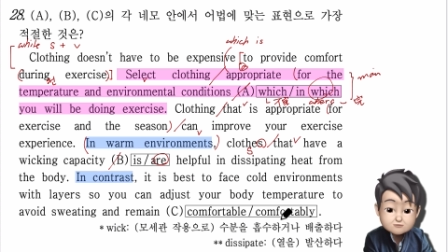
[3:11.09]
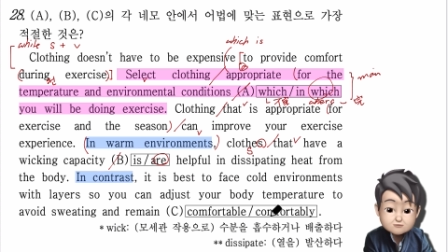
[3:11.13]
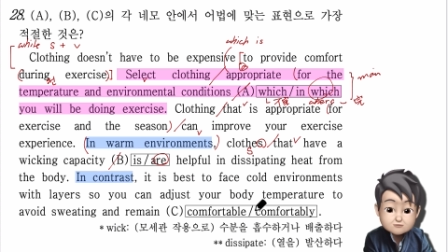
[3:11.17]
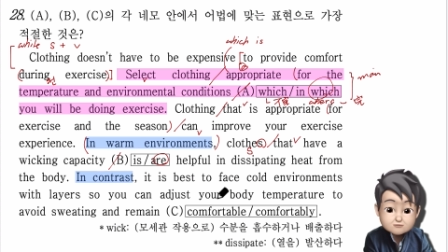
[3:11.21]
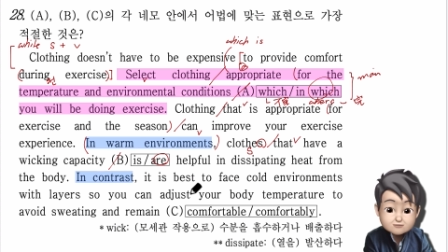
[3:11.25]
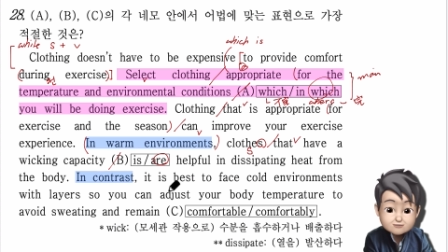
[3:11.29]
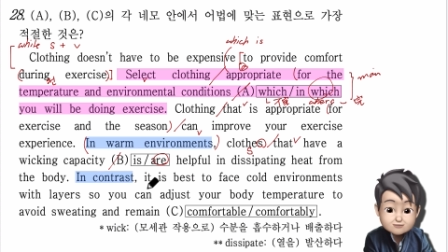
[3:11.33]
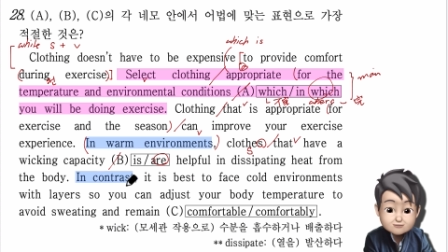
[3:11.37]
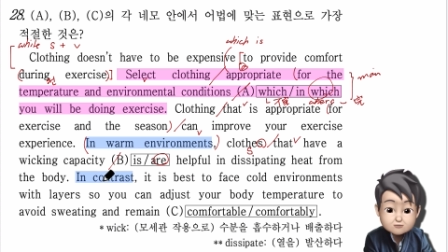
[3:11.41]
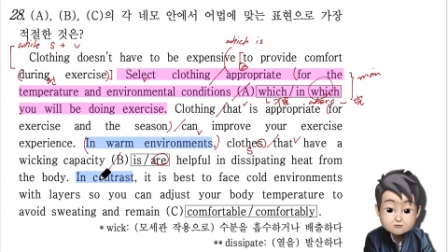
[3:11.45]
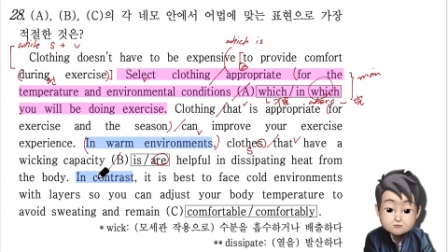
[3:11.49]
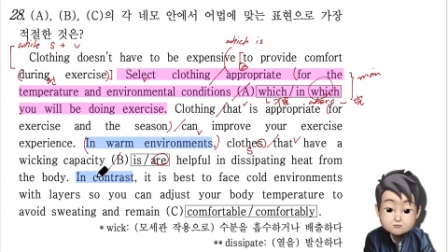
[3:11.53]

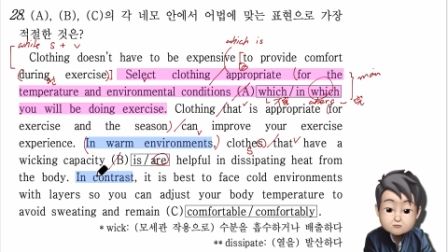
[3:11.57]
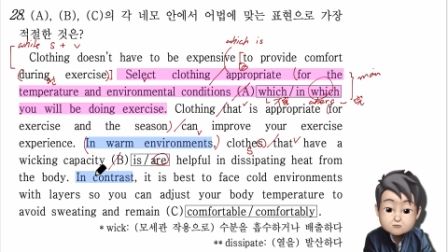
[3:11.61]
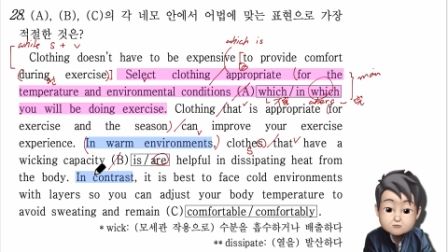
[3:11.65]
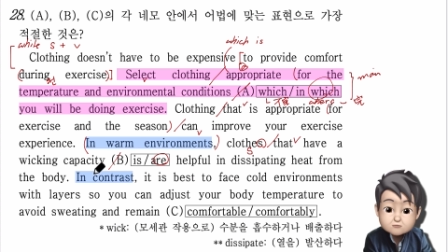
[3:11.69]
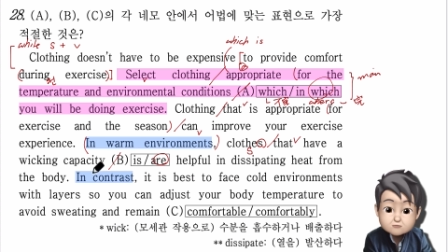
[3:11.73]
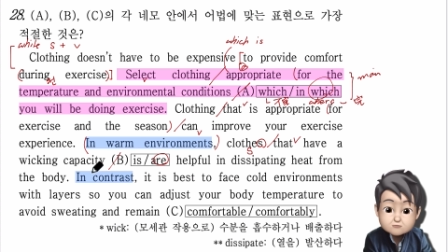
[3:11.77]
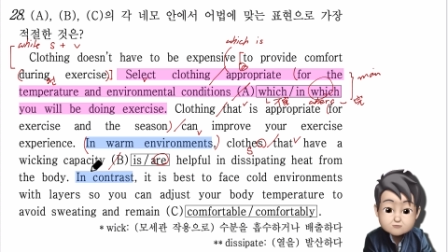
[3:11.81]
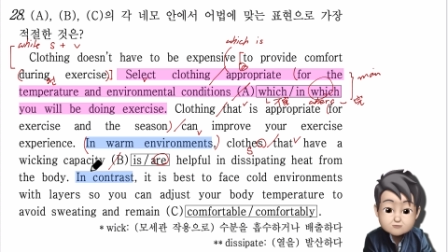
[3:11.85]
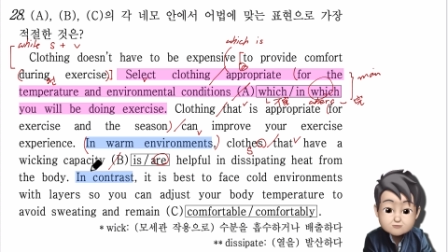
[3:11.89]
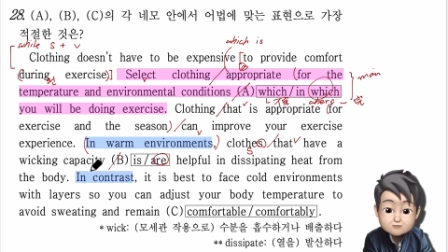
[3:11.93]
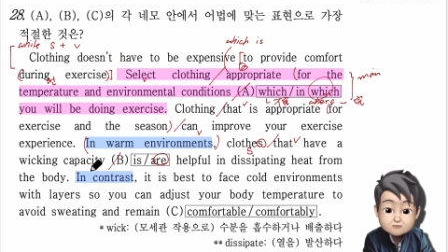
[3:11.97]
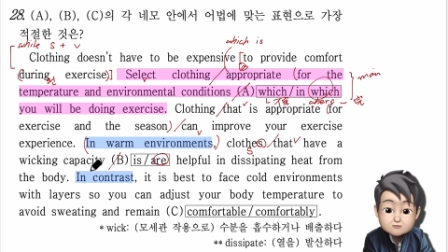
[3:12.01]
그래서
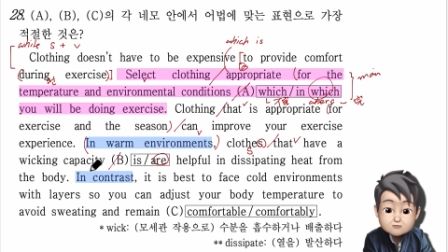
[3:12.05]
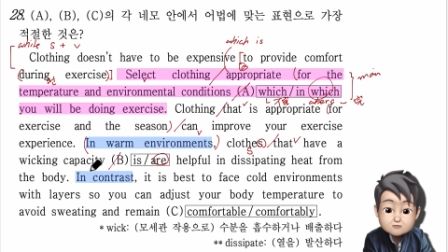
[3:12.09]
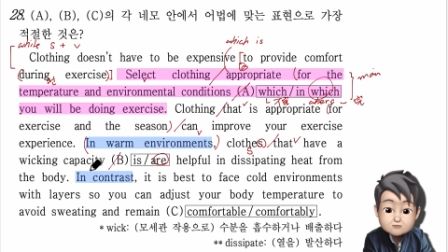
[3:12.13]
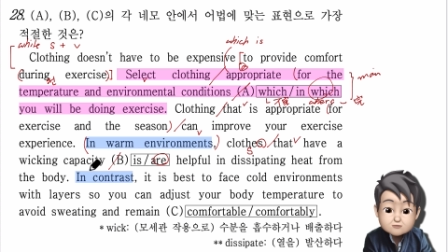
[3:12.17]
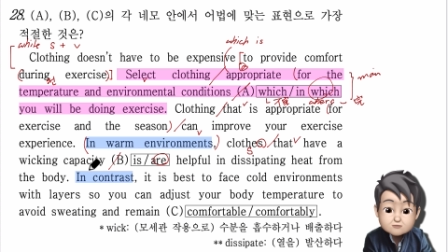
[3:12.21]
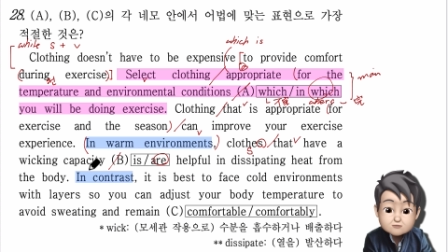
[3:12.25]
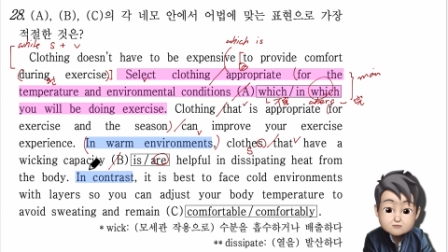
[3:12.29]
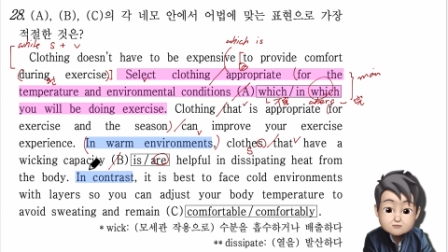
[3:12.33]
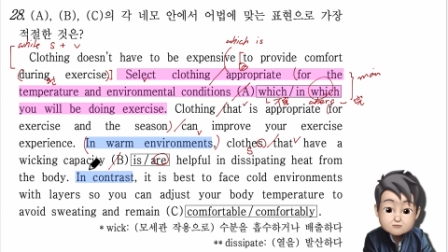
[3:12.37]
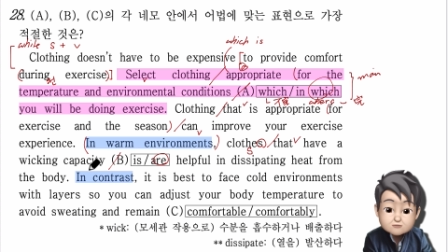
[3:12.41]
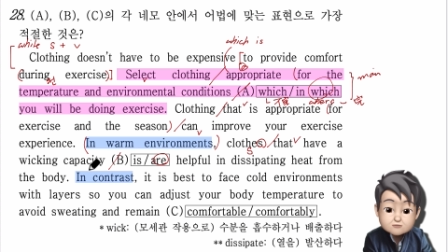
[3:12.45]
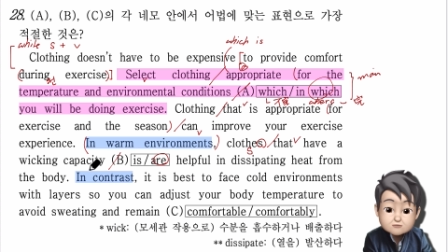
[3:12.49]
수분을
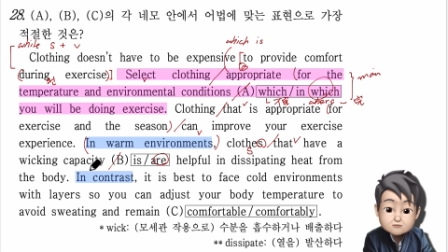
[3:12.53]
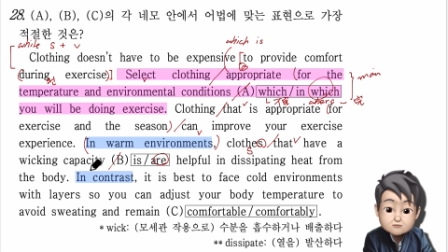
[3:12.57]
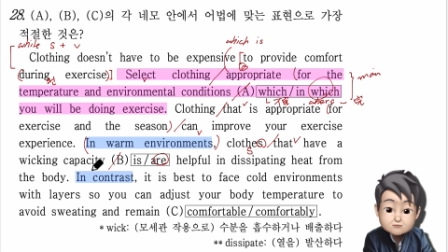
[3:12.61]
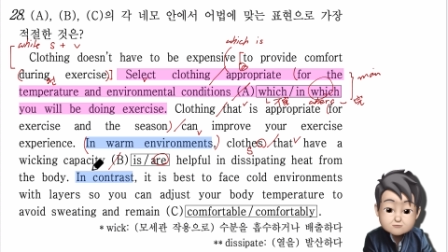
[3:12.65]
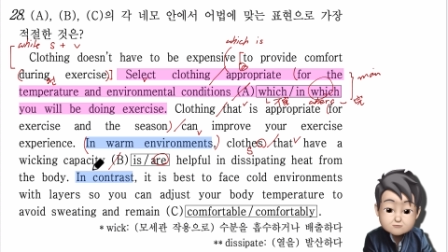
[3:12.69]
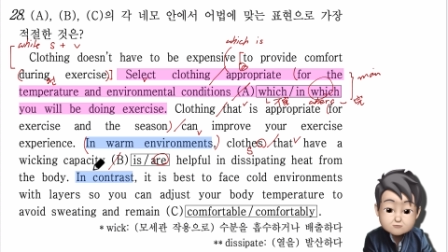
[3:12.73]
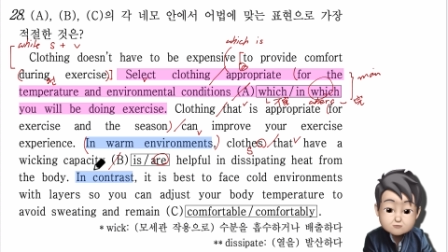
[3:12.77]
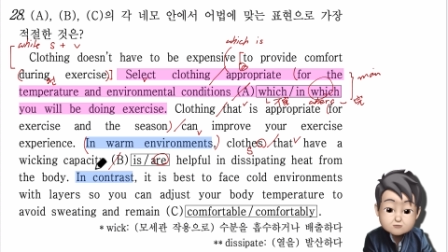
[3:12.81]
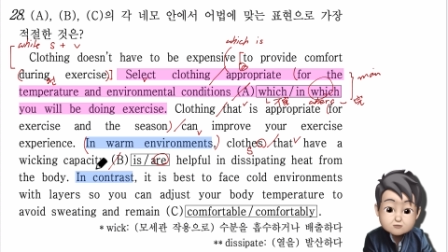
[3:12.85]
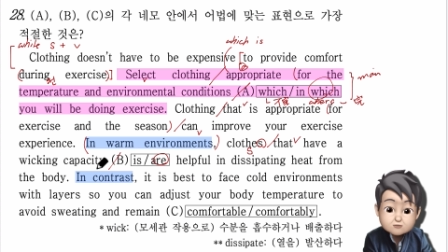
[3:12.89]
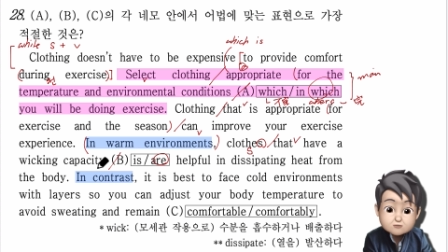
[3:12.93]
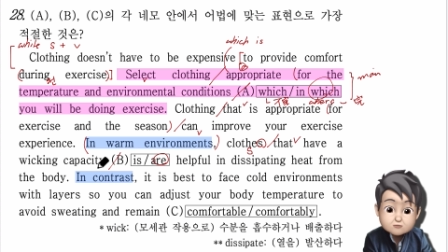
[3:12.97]

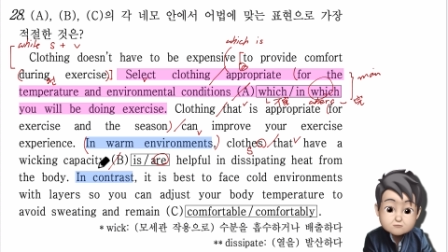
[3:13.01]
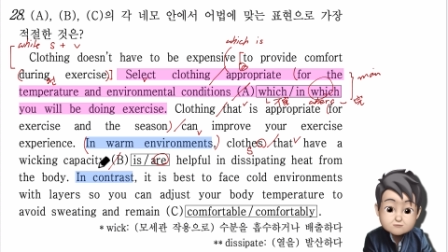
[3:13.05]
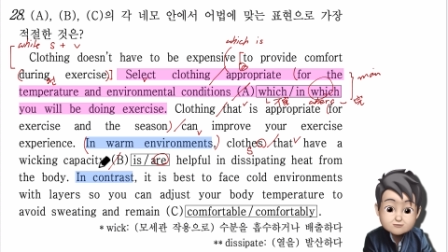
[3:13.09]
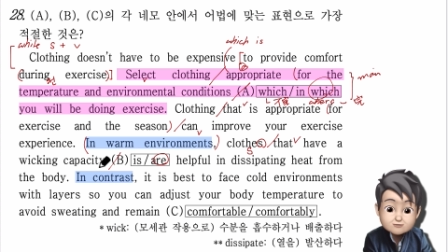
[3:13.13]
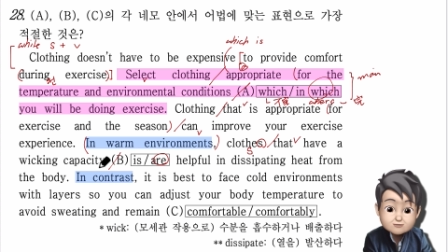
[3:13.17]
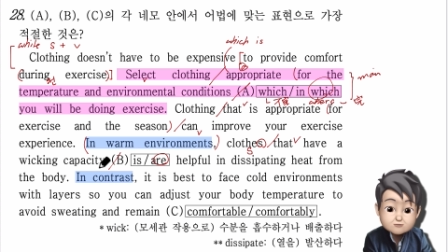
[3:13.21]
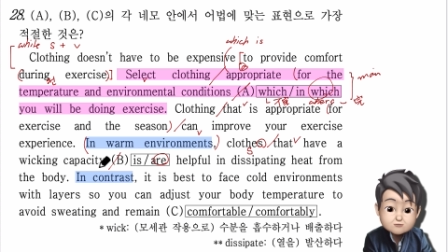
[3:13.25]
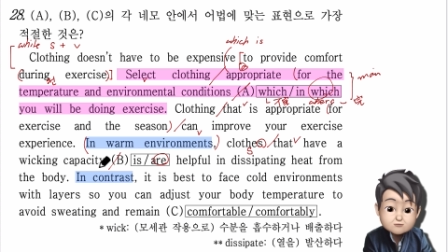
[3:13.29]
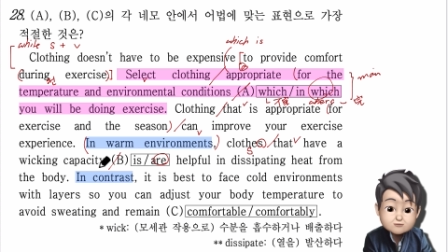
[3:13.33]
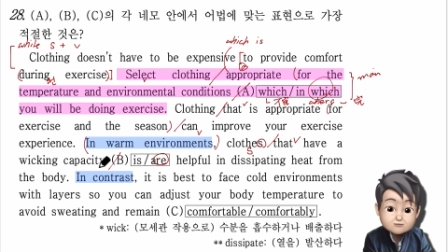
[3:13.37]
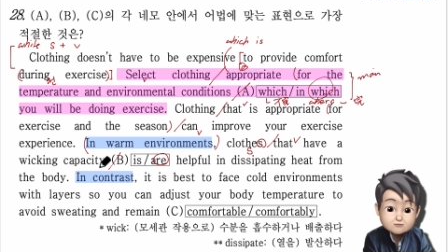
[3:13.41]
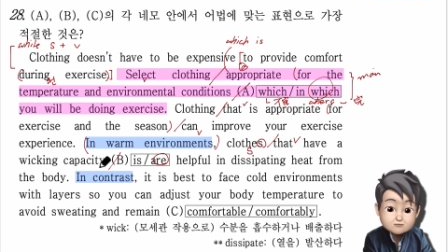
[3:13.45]
흡수하고
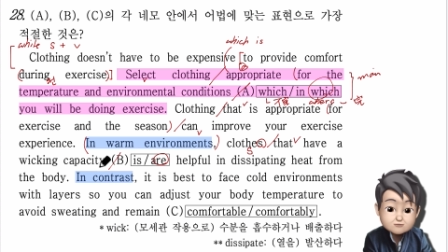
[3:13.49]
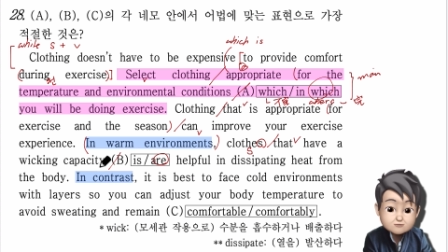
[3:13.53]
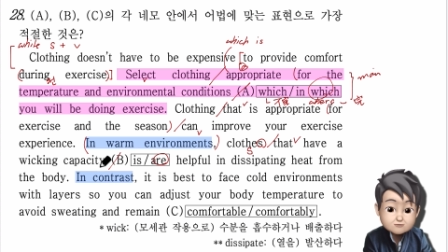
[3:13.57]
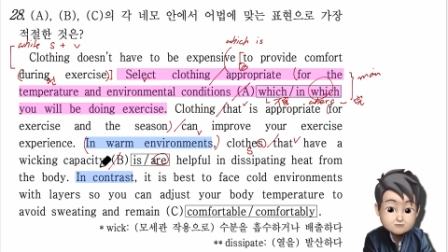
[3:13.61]
배출하는